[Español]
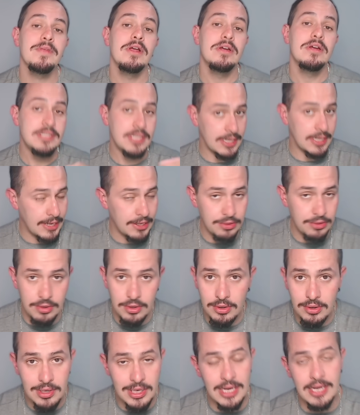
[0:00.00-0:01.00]

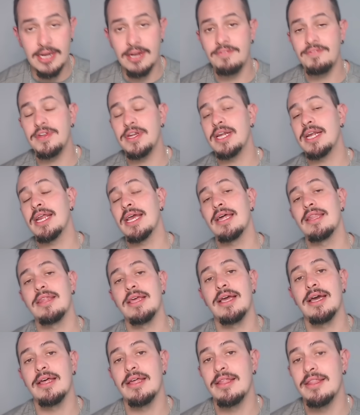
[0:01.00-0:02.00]
cerrándonos la refinería de
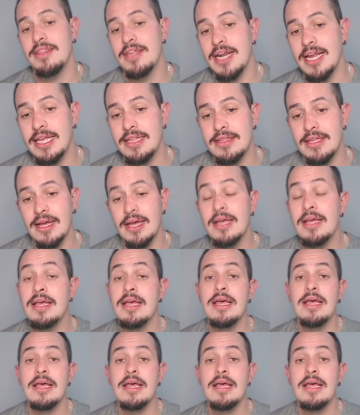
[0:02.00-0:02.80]
cada derecha,